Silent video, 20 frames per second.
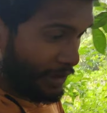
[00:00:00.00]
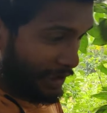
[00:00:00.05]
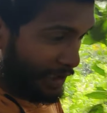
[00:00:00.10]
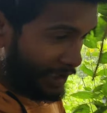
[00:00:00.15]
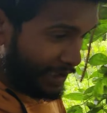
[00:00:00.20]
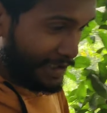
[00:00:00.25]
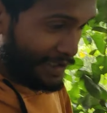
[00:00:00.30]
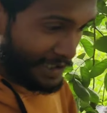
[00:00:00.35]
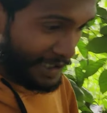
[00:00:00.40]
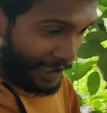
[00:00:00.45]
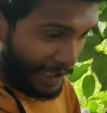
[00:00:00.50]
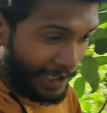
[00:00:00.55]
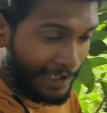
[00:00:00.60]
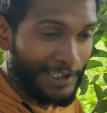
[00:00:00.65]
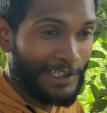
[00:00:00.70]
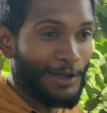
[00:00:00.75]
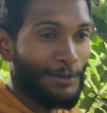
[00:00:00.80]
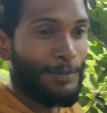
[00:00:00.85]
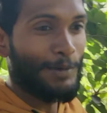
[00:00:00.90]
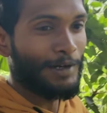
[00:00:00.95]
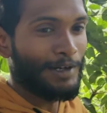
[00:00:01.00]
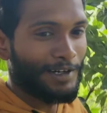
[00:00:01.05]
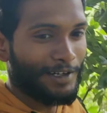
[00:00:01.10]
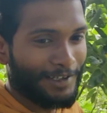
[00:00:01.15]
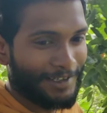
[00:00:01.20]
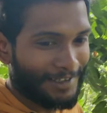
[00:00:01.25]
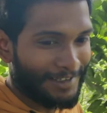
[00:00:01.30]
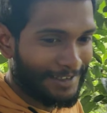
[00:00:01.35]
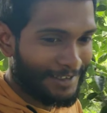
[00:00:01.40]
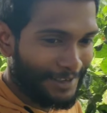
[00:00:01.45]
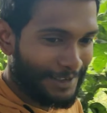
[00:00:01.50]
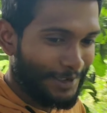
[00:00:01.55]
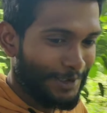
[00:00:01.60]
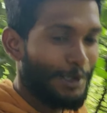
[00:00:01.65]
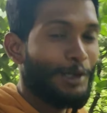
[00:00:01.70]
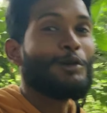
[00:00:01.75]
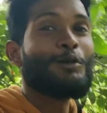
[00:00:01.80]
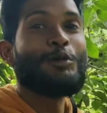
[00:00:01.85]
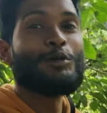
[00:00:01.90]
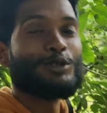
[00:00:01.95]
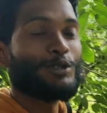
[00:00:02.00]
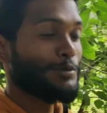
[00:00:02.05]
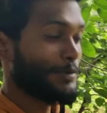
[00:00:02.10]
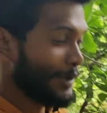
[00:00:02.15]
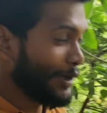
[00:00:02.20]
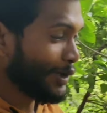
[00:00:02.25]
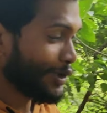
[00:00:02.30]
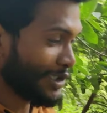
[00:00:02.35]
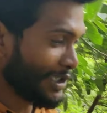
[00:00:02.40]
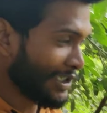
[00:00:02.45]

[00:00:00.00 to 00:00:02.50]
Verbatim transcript: लेके चला गया पकड़ के कुछ भी हो